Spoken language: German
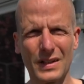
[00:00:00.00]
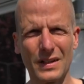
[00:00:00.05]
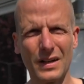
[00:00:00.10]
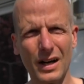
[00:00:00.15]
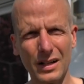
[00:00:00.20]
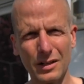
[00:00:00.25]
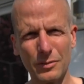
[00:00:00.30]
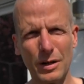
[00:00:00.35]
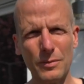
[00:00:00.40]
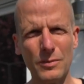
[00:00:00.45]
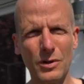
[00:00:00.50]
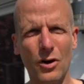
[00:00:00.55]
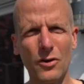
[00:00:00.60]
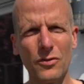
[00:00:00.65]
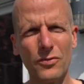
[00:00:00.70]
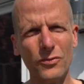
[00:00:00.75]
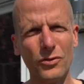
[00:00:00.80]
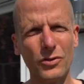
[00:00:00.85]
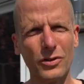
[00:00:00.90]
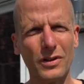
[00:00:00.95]
Gerade beim
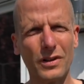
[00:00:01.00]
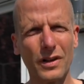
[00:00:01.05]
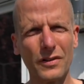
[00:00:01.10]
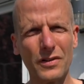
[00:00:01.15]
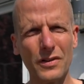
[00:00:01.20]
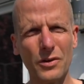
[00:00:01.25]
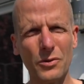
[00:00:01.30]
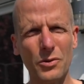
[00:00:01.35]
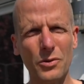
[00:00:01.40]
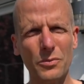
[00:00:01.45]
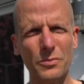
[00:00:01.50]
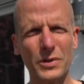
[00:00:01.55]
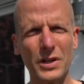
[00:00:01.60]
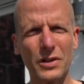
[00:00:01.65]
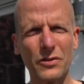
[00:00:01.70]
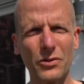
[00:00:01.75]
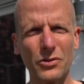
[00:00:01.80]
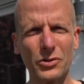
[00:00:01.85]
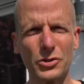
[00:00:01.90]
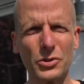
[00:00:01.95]
Laufen würde das hier oben
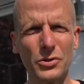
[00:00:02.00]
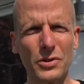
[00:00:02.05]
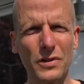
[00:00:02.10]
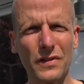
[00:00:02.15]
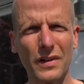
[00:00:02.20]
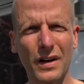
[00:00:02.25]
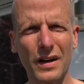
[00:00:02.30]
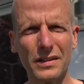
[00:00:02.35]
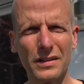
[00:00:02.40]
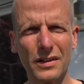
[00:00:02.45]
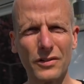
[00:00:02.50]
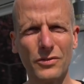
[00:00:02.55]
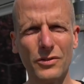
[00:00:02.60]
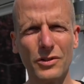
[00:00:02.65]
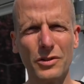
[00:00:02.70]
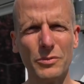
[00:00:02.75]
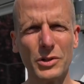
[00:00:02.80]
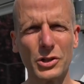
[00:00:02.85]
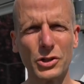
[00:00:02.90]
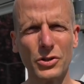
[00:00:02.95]
nicht so schön sein, das
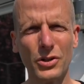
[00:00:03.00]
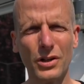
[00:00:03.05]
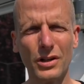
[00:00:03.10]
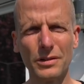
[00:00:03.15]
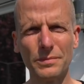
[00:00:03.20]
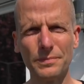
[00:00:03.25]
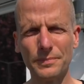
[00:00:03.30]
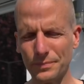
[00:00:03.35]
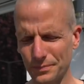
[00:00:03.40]
würde mich stören.